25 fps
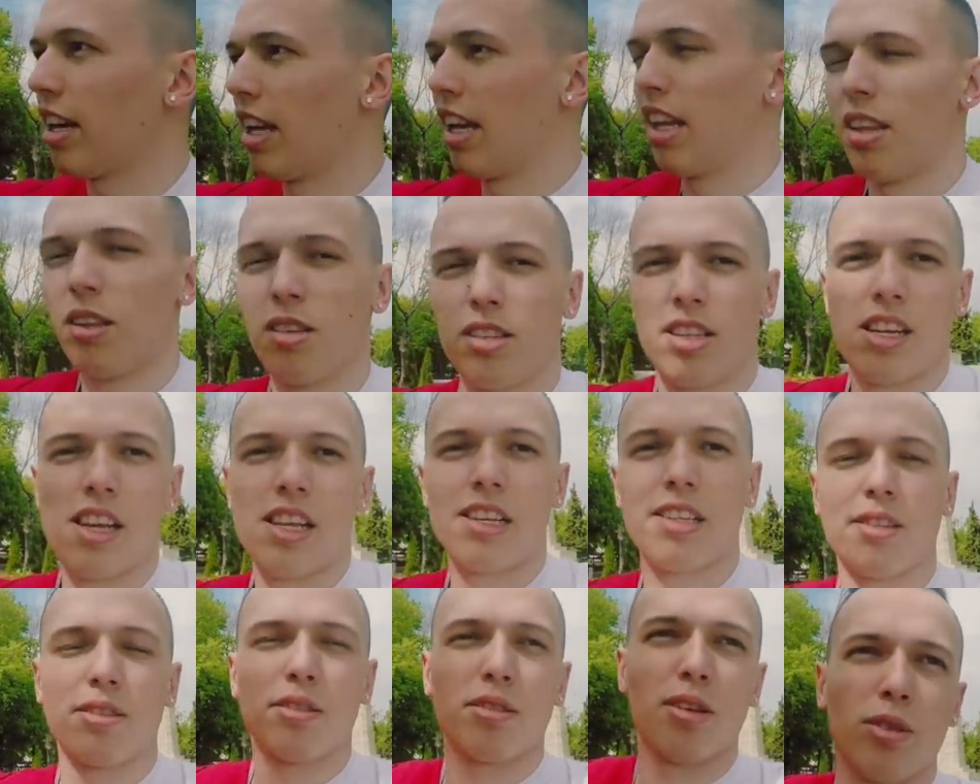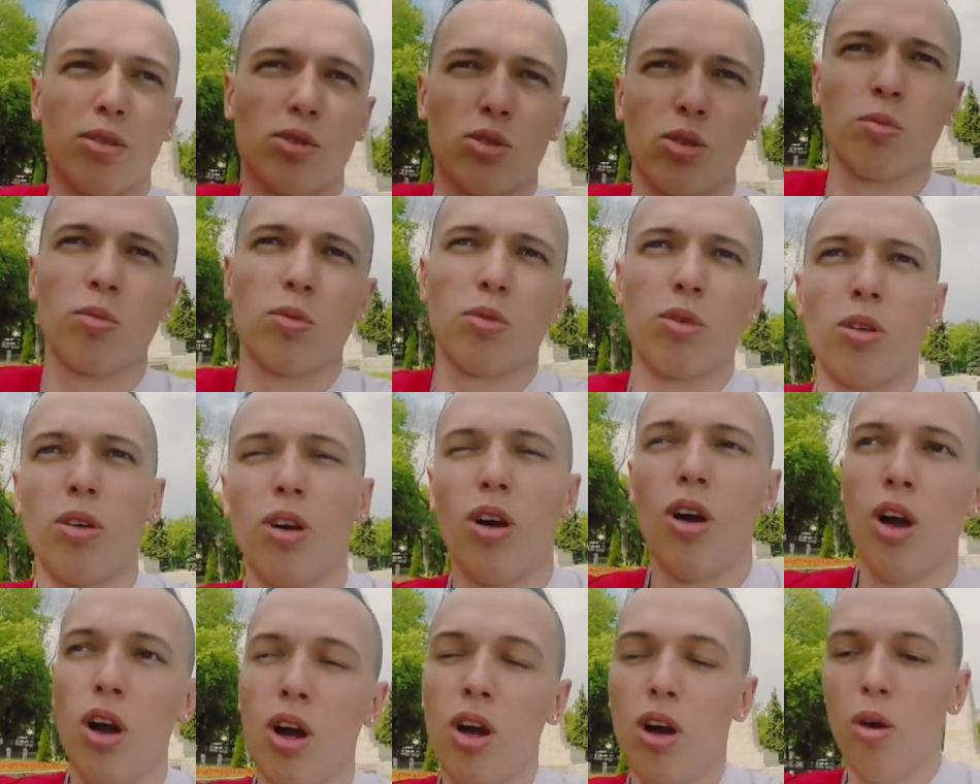Карина залезла в свою сумку.
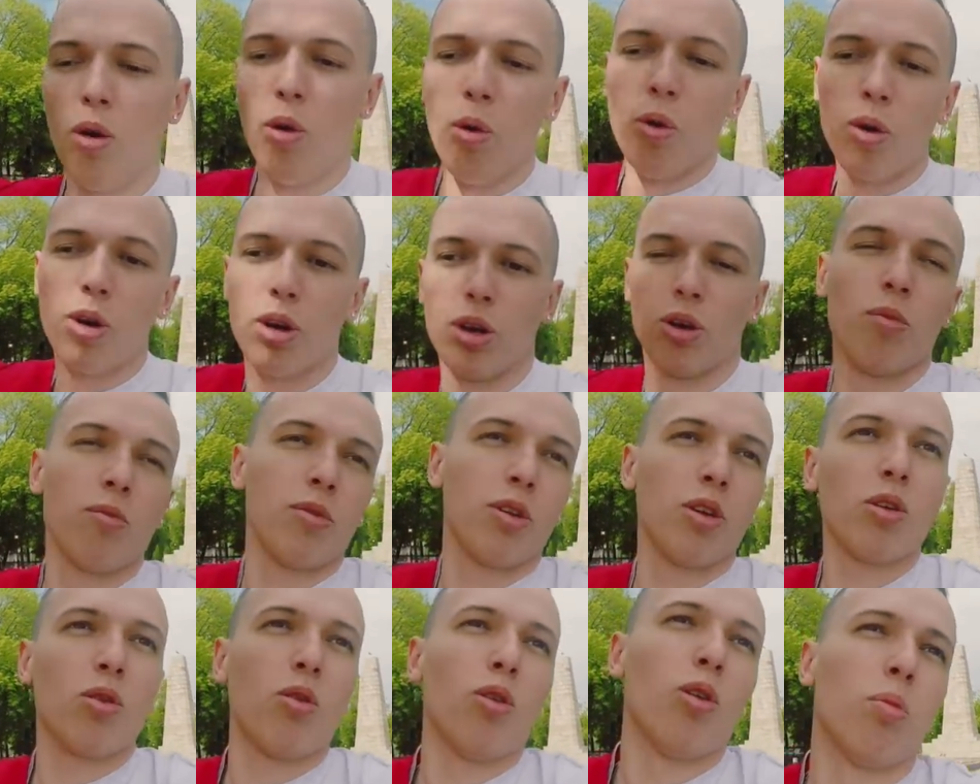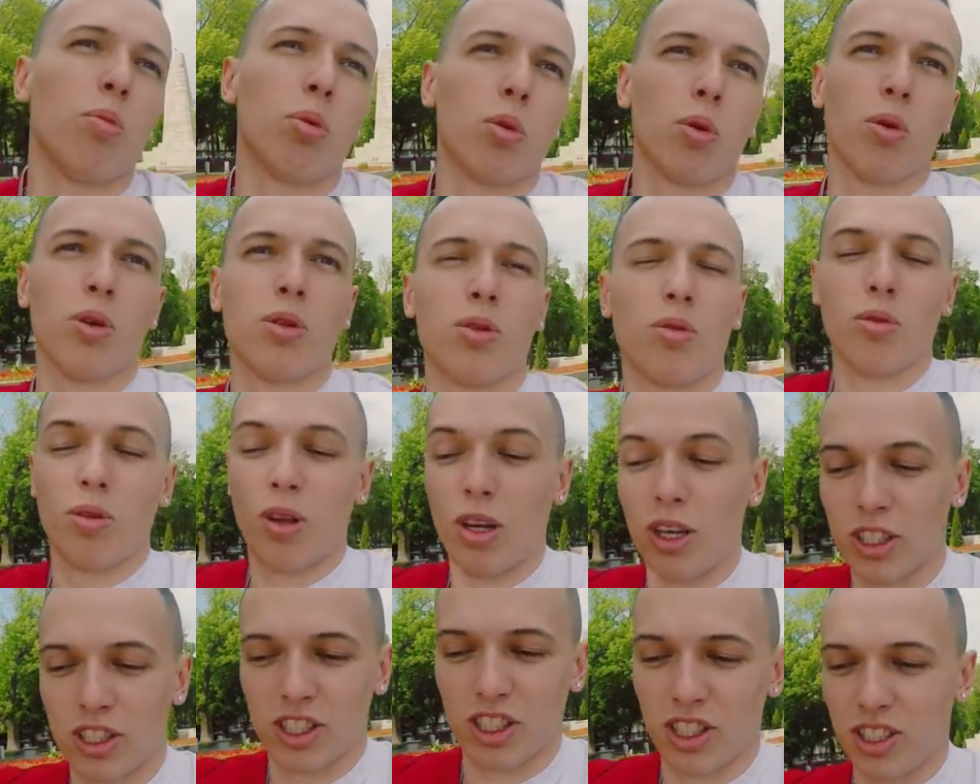Ой, а у меня GoPro тут
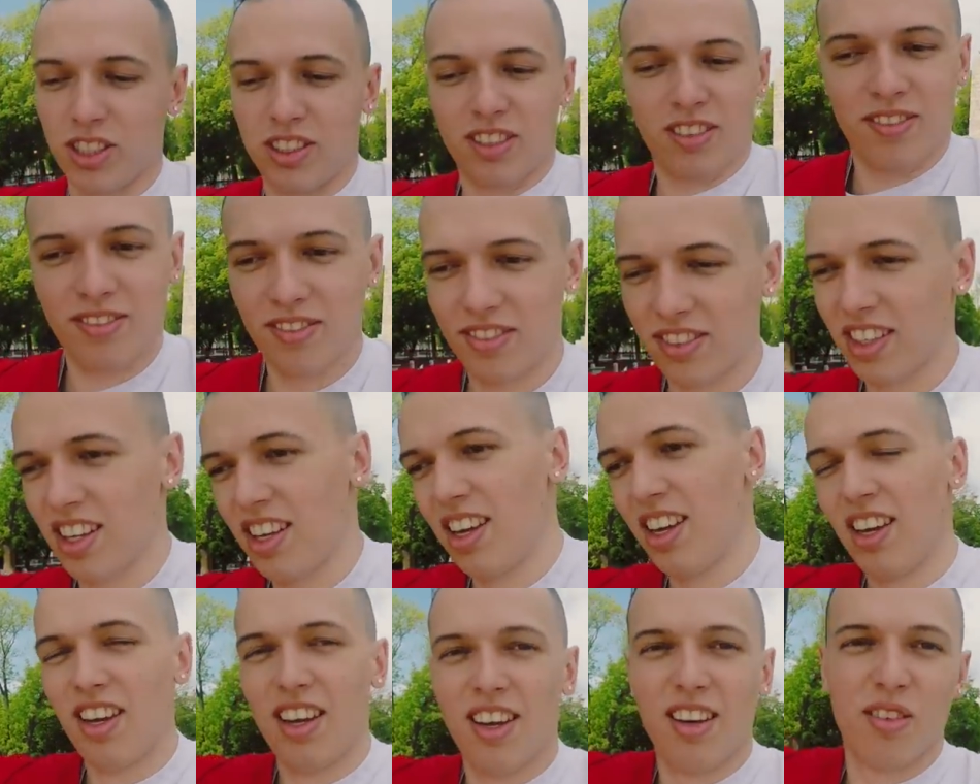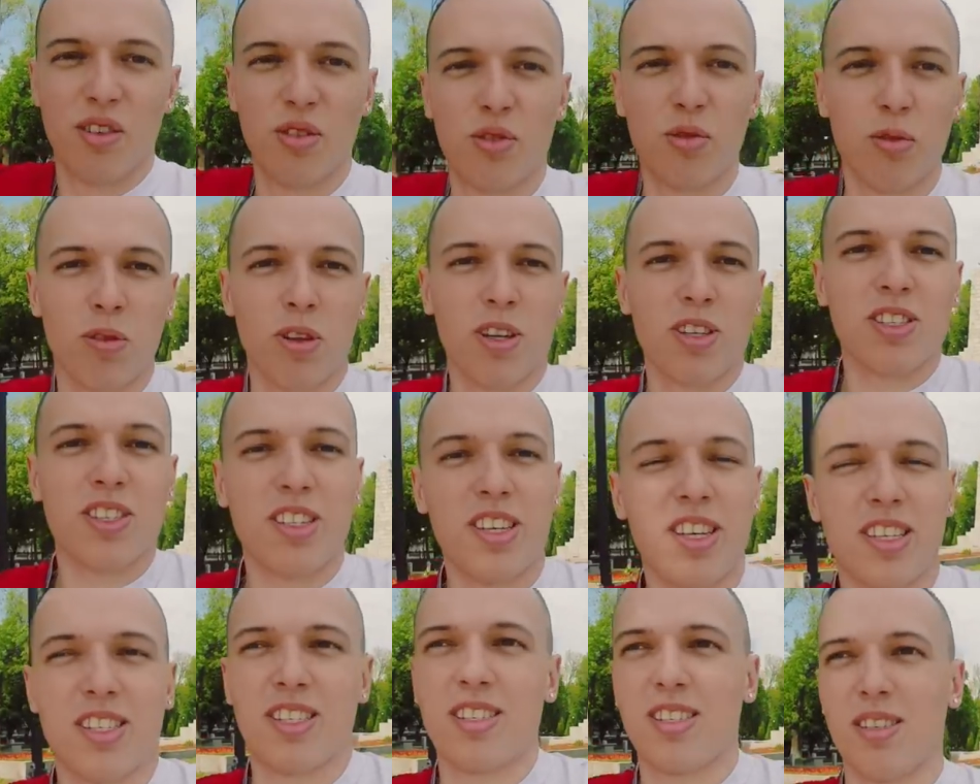лежит. Вот у нас
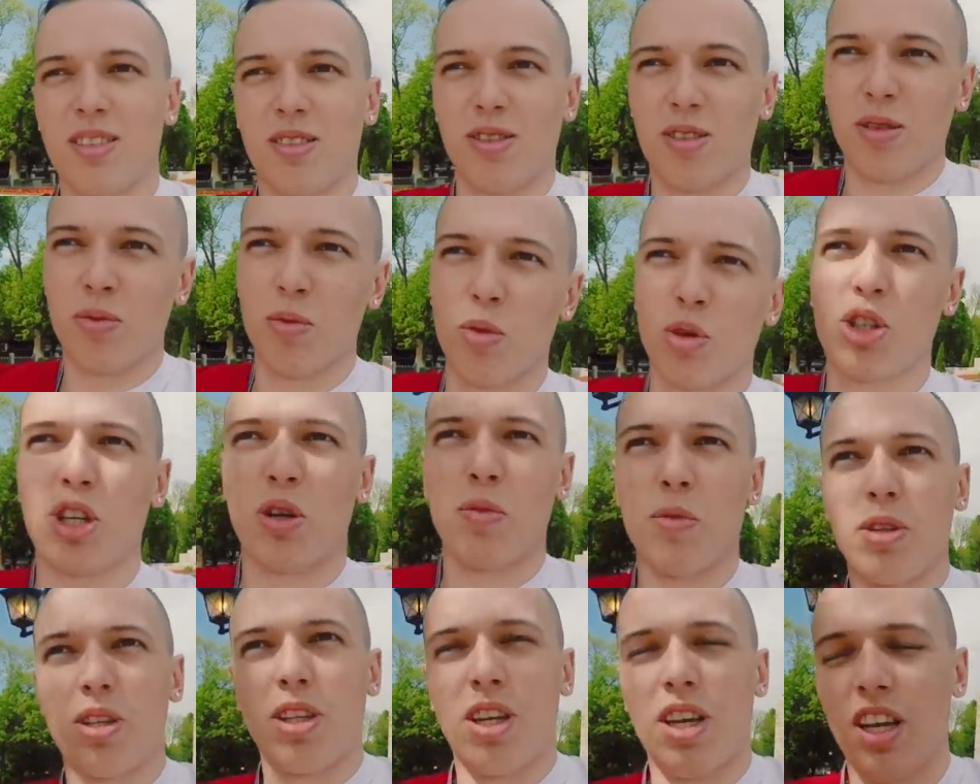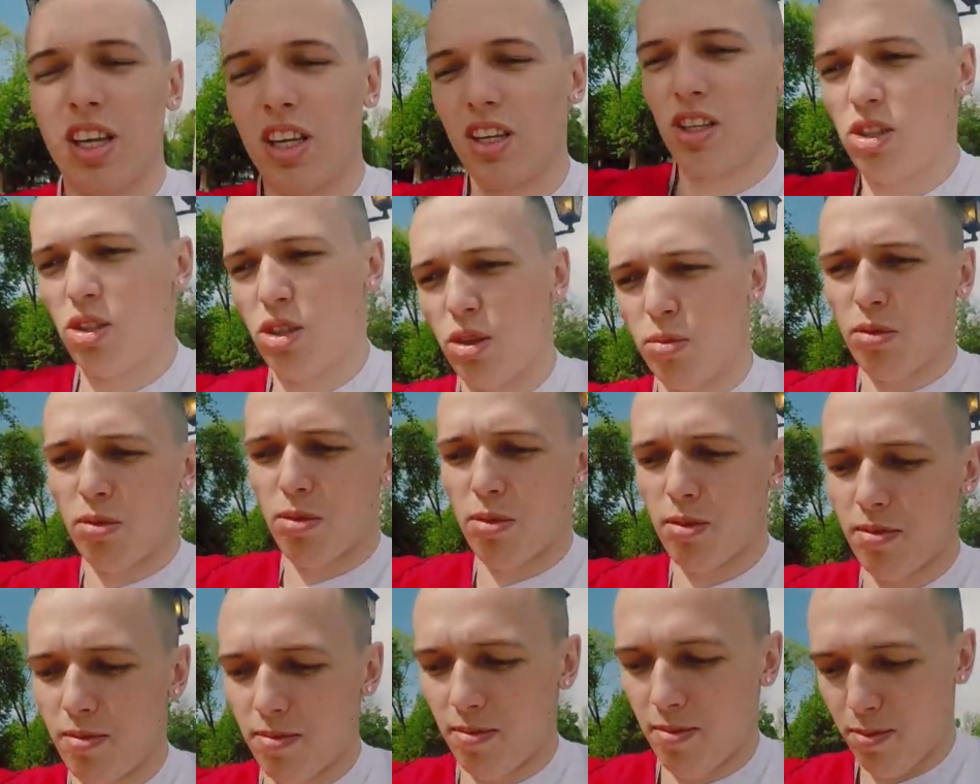есть немножко батарейки, чтобы
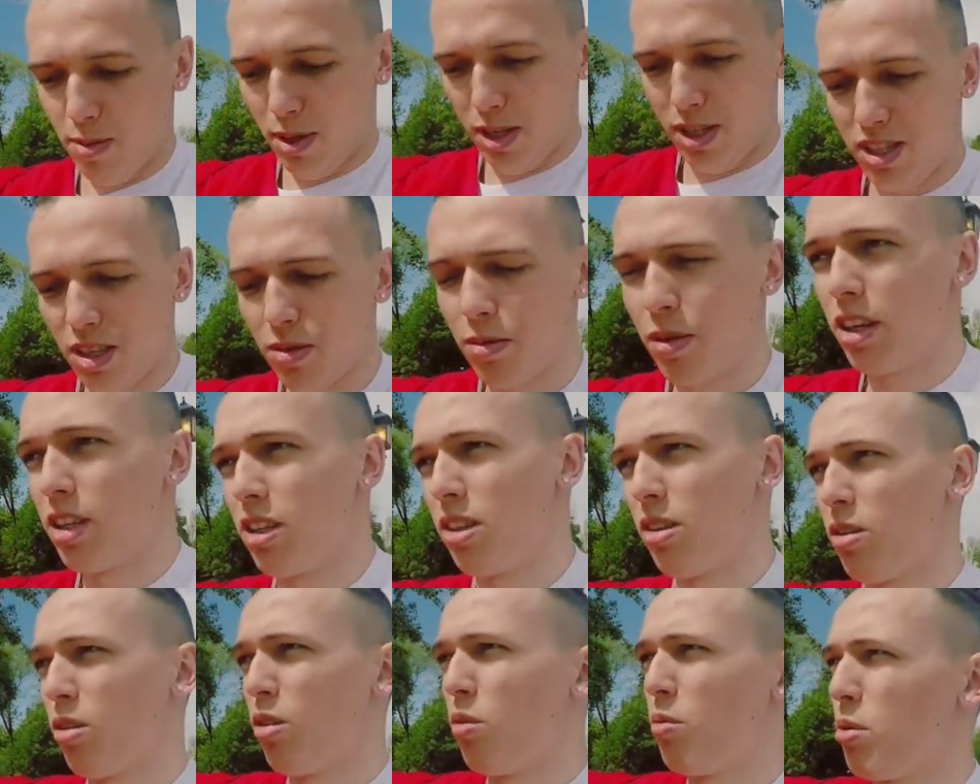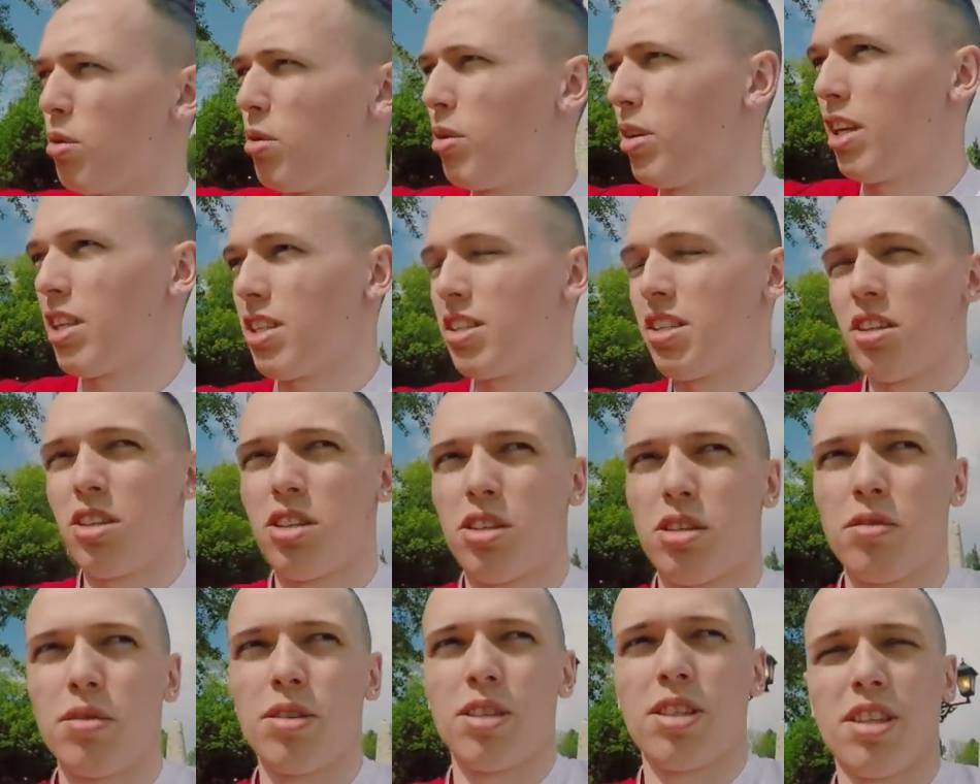поснимать на GoPro. Я знаю,
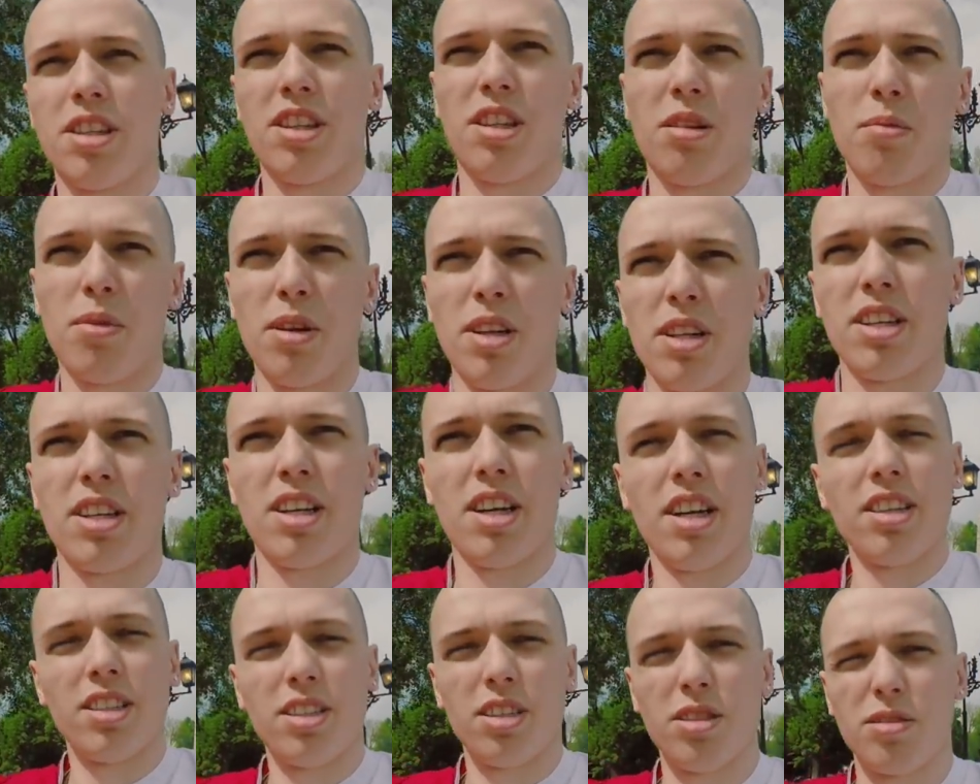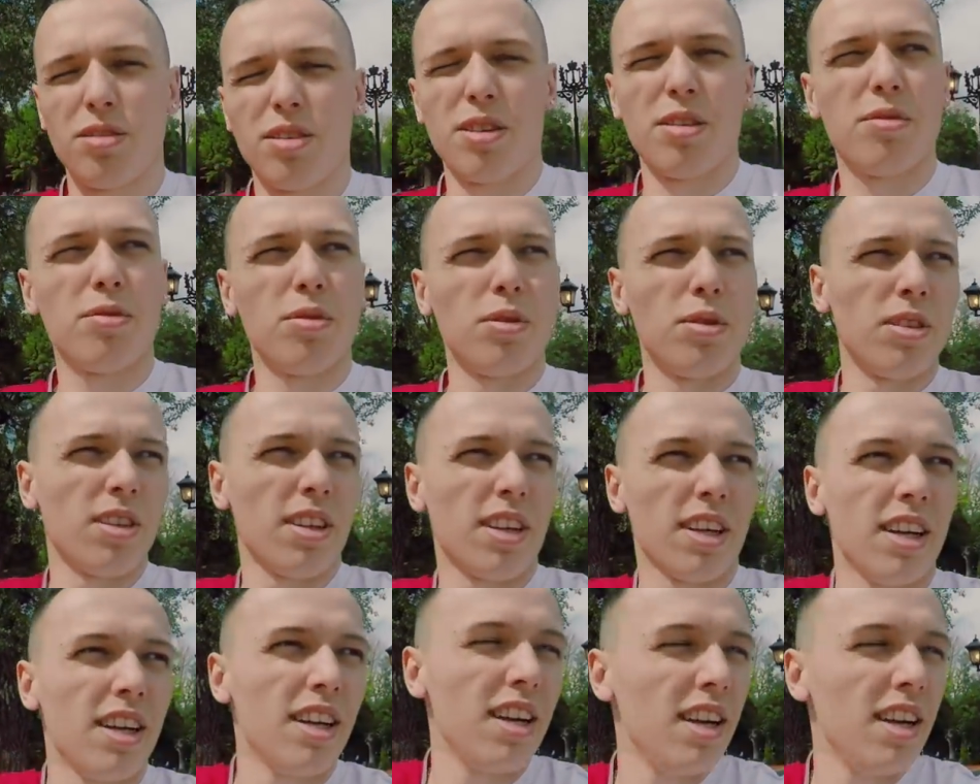что вас задолбало качество айфона.